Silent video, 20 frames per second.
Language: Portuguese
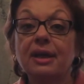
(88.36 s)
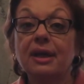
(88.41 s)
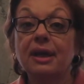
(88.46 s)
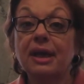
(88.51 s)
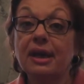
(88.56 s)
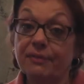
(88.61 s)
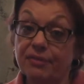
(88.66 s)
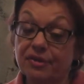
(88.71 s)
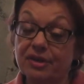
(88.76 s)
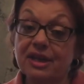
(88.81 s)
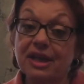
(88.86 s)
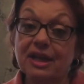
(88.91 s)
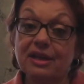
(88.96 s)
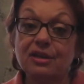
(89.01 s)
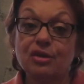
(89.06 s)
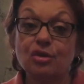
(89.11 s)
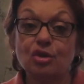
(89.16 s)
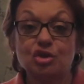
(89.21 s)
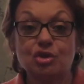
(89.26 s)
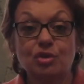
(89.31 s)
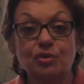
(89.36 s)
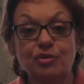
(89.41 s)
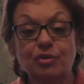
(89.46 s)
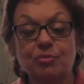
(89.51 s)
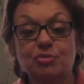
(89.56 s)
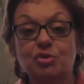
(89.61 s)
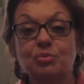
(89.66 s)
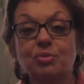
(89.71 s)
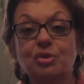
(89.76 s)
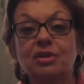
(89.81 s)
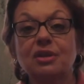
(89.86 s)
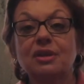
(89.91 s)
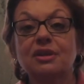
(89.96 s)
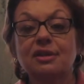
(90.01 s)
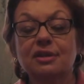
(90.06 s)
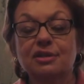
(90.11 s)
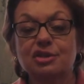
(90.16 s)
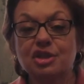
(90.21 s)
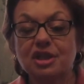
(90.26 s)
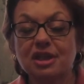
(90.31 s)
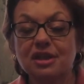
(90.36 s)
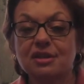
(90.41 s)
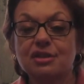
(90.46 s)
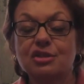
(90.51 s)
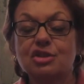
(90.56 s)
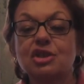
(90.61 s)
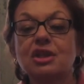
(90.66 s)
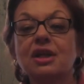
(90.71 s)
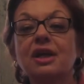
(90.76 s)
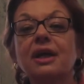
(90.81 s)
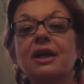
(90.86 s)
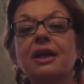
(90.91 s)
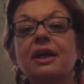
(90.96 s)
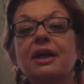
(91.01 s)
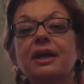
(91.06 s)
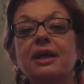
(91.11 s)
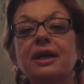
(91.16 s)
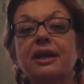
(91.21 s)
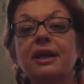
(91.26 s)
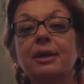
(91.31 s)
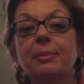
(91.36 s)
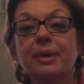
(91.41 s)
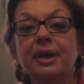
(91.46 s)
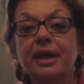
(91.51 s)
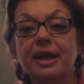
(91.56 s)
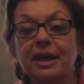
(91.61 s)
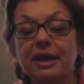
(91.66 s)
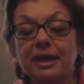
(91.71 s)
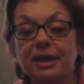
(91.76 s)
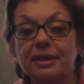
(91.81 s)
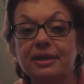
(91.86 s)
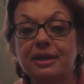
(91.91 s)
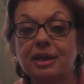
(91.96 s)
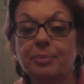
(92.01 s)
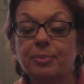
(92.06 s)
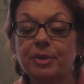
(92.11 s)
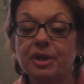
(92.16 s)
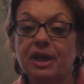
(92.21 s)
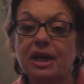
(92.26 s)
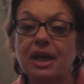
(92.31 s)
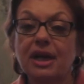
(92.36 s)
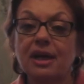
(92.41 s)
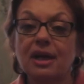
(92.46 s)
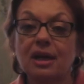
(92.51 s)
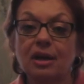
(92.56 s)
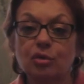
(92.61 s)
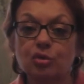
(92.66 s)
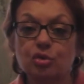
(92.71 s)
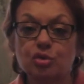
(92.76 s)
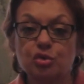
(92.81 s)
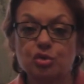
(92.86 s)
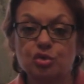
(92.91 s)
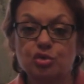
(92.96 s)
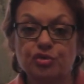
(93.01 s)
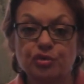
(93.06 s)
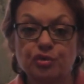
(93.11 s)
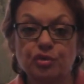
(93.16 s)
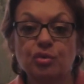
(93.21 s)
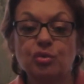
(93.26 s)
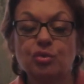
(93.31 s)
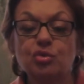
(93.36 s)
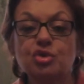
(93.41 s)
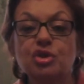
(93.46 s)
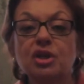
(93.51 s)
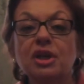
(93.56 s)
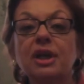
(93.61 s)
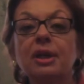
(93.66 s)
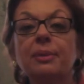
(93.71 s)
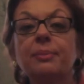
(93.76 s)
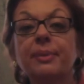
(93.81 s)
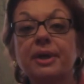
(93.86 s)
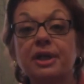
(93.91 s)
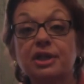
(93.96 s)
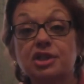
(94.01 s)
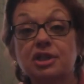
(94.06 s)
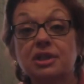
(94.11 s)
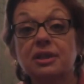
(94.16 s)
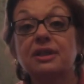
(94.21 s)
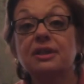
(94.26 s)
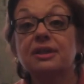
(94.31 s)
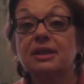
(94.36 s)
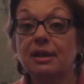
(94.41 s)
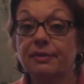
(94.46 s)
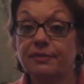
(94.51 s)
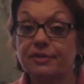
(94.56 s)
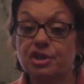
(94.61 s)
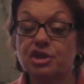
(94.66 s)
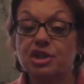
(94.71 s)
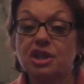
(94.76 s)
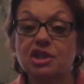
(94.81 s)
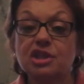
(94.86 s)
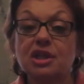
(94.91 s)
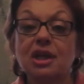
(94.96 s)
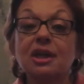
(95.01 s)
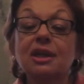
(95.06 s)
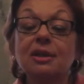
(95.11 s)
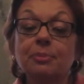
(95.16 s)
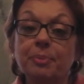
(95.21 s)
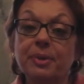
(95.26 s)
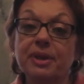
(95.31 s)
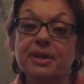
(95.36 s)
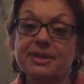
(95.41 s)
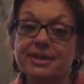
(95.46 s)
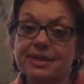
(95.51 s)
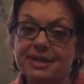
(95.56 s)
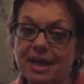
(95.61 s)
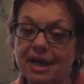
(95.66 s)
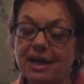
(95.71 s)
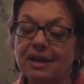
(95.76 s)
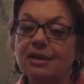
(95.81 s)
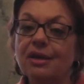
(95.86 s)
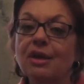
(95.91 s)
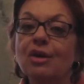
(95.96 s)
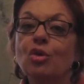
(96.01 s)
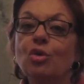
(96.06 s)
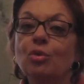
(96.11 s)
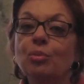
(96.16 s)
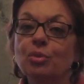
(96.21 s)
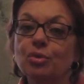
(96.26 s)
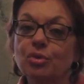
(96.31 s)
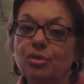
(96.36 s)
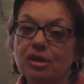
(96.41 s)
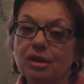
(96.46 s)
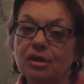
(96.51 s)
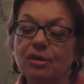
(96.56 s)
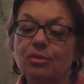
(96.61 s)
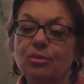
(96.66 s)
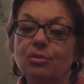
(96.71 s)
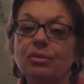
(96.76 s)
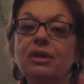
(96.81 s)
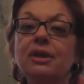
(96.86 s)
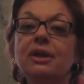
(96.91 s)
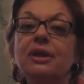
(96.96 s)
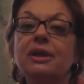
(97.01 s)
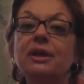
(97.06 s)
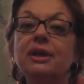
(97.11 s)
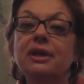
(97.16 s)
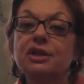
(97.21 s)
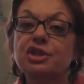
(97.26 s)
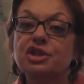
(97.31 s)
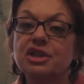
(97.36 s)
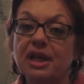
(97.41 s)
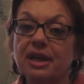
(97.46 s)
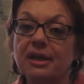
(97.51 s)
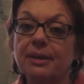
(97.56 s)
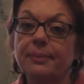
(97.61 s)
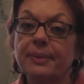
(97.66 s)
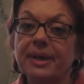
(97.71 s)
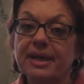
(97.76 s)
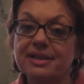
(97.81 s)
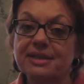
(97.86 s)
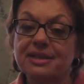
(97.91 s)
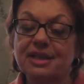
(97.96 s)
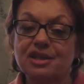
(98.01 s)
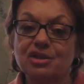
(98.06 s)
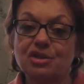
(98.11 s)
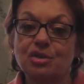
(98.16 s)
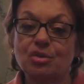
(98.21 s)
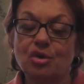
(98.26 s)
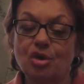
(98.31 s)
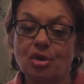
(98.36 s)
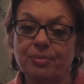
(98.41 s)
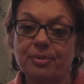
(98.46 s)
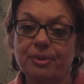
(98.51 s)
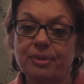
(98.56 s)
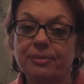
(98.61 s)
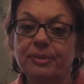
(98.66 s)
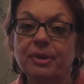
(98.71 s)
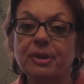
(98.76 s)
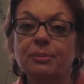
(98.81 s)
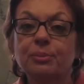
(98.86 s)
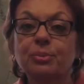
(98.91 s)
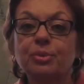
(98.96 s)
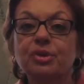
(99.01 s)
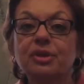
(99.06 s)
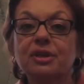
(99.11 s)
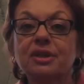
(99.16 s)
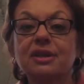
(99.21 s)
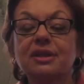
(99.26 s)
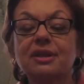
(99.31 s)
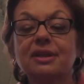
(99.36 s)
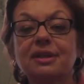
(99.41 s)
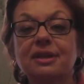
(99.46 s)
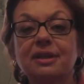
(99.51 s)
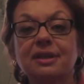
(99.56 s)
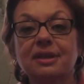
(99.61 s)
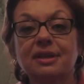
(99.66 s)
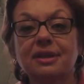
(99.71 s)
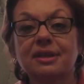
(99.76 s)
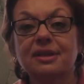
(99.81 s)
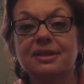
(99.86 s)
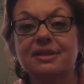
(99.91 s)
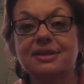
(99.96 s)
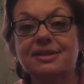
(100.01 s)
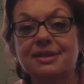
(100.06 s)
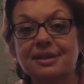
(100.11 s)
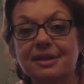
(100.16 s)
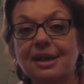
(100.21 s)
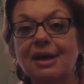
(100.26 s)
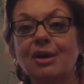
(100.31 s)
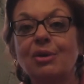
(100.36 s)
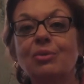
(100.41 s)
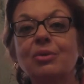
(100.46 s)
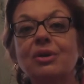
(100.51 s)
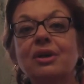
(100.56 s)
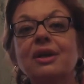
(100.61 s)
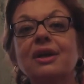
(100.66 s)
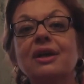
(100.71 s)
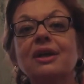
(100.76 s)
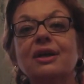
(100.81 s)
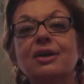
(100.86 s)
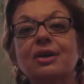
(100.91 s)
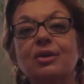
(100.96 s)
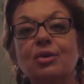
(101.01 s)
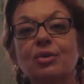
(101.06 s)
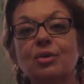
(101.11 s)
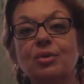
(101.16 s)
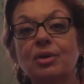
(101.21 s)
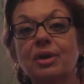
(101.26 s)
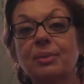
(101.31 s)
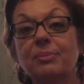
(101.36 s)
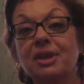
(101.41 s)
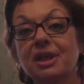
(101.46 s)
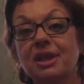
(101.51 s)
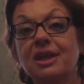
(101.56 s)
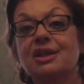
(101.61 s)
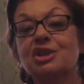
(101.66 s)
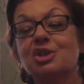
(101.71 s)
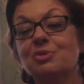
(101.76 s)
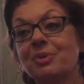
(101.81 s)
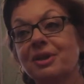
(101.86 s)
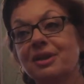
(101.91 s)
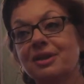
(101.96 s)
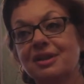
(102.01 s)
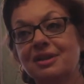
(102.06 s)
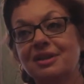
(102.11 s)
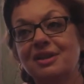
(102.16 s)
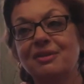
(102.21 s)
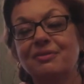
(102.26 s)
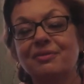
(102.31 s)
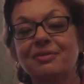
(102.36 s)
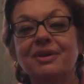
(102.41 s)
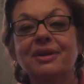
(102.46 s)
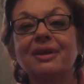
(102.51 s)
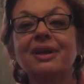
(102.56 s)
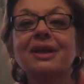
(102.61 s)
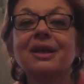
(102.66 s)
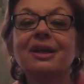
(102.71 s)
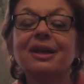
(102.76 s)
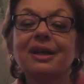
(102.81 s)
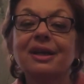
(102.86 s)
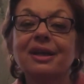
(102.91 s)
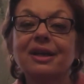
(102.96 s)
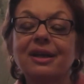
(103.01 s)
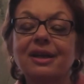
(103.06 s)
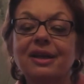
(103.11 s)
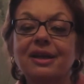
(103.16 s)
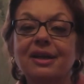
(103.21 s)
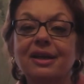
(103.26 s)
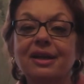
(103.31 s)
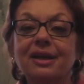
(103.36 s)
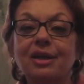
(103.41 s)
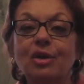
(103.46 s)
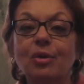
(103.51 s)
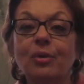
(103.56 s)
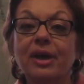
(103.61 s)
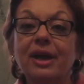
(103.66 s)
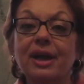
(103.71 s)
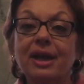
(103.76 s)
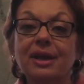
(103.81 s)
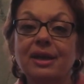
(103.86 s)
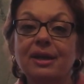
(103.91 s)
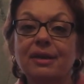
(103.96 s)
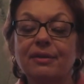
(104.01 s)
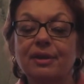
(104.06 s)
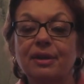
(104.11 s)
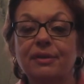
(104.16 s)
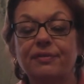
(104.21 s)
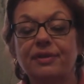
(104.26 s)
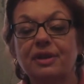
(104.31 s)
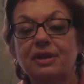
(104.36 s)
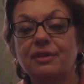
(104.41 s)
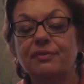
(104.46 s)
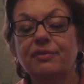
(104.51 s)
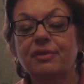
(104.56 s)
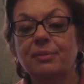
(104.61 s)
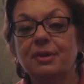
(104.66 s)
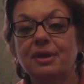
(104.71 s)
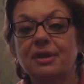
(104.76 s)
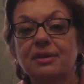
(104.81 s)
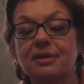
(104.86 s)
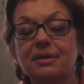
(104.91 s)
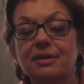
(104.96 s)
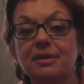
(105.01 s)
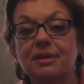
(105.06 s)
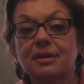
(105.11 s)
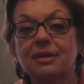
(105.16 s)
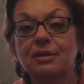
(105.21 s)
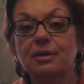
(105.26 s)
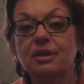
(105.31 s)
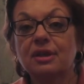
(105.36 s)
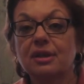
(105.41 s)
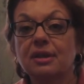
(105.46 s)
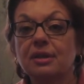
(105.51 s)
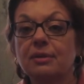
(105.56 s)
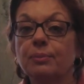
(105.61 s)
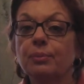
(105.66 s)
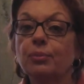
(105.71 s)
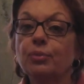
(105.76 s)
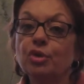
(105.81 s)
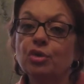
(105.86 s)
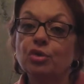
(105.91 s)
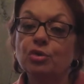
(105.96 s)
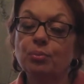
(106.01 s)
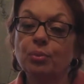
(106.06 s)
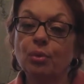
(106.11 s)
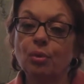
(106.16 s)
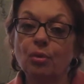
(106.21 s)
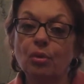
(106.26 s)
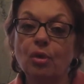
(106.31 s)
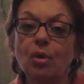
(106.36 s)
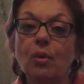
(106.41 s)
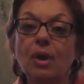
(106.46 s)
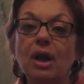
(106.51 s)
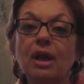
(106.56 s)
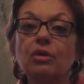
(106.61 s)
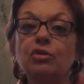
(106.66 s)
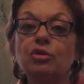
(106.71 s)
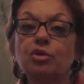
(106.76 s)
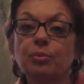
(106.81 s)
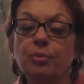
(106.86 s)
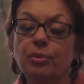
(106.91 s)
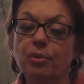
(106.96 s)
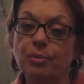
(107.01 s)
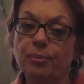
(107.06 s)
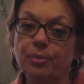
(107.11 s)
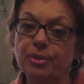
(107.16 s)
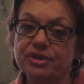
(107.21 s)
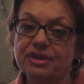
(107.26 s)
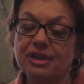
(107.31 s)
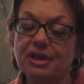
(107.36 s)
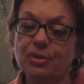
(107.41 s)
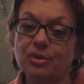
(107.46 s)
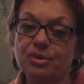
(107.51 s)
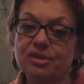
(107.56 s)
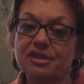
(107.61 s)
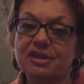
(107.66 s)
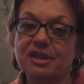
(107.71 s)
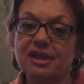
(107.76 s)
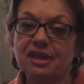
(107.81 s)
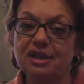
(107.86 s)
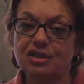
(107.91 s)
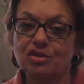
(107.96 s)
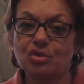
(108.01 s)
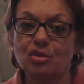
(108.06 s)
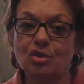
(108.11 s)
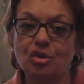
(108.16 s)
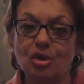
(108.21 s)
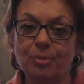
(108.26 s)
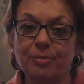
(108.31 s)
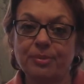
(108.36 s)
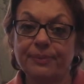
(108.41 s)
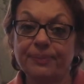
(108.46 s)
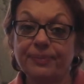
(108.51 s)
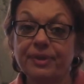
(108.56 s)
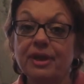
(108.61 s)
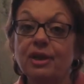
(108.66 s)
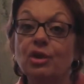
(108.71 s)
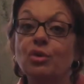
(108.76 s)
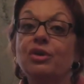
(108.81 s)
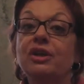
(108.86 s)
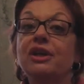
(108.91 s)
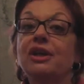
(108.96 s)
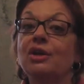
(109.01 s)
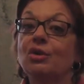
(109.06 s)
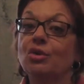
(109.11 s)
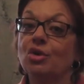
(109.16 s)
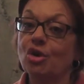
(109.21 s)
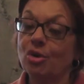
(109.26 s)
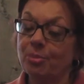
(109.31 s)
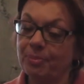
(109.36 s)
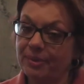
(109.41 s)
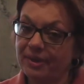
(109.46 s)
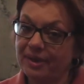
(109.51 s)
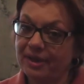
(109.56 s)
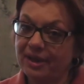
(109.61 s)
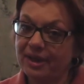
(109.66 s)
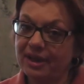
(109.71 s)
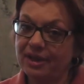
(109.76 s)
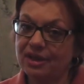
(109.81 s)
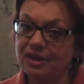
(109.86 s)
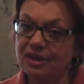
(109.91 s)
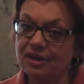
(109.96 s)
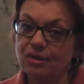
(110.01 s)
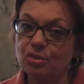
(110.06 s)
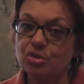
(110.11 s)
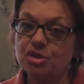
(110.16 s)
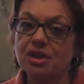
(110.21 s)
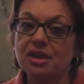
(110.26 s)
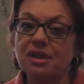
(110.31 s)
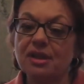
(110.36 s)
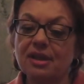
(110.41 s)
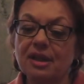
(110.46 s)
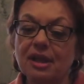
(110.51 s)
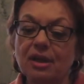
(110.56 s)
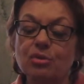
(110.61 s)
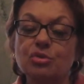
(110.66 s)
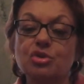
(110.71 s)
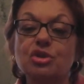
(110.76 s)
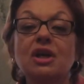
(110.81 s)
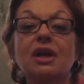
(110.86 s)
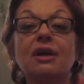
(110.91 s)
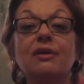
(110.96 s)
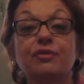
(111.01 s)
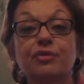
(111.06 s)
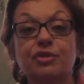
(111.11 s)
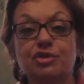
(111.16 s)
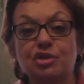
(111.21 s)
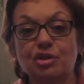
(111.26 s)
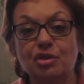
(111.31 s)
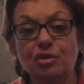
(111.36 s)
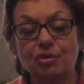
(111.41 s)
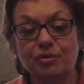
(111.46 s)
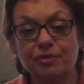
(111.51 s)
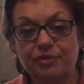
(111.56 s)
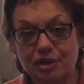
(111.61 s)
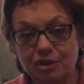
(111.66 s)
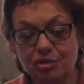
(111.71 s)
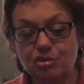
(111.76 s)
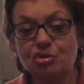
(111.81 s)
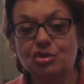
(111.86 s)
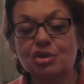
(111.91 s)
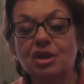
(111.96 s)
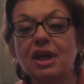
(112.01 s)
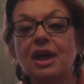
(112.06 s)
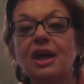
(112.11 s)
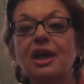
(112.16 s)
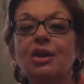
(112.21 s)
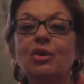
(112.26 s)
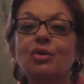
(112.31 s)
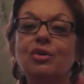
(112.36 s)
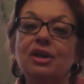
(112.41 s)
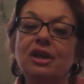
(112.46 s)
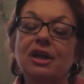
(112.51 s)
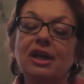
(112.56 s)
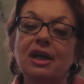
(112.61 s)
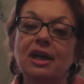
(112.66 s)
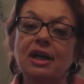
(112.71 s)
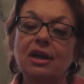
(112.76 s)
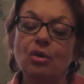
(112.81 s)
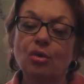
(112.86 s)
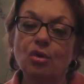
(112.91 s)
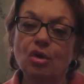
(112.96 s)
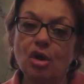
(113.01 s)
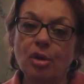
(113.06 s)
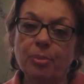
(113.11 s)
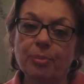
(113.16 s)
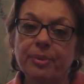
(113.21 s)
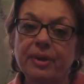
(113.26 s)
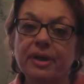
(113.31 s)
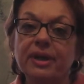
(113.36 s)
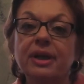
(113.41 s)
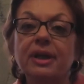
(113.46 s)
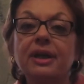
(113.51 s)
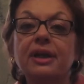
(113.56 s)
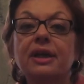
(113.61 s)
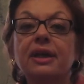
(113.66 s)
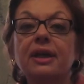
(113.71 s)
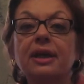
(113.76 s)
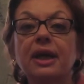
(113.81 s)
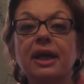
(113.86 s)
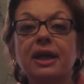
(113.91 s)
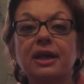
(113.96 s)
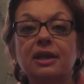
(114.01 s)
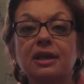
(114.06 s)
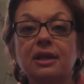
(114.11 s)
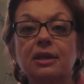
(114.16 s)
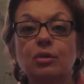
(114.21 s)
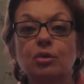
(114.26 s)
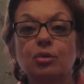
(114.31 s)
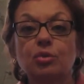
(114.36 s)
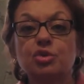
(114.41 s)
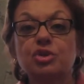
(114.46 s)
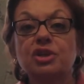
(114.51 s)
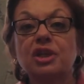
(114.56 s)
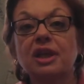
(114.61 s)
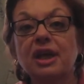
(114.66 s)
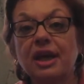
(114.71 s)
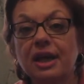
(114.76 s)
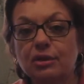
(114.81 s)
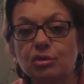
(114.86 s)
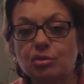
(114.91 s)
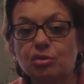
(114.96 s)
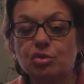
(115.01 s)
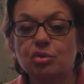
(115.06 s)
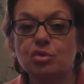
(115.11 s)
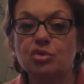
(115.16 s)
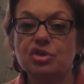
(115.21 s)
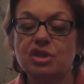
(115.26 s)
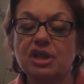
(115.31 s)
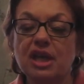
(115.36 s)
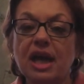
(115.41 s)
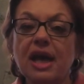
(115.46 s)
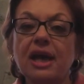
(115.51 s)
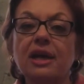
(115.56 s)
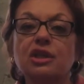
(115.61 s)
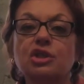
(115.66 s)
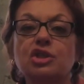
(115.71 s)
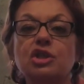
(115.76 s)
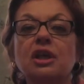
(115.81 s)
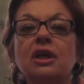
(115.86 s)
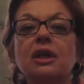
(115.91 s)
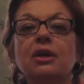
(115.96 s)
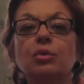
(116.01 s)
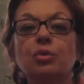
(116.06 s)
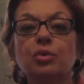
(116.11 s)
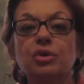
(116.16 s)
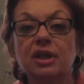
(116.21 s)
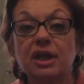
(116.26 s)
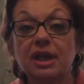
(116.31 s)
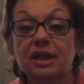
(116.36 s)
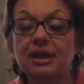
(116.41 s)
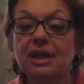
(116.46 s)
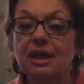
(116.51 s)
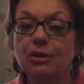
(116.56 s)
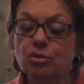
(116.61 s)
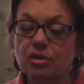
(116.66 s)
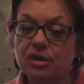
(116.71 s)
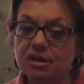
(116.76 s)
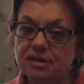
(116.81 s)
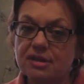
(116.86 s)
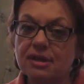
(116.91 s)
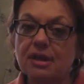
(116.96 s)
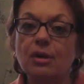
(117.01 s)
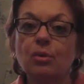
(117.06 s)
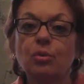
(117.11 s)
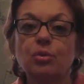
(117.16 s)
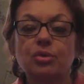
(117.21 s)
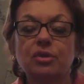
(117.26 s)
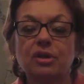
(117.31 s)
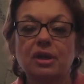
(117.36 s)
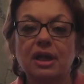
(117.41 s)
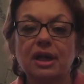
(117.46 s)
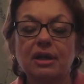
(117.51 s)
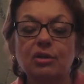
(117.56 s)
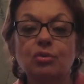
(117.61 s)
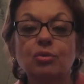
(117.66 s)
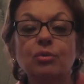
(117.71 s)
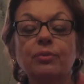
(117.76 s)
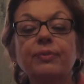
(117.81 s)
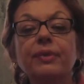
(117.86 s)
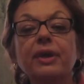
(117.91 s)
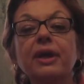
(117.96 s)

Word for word: é verdade que nós não fomos muito inteligentes uh, na maneira de aplicar alguns dos fundos, mas talvez seja repensar o modelo que está na base desta Europa, porque senão a minha expectativa eh, não é eh, efetivamente de que muito bom ou algo de bom possa acontecer a esta Europa. Eu queria a Europa em que os cidadãos fossem ouvidos, eu queria a Europa eh, em que os direitos sociais, o direito à educação, o direito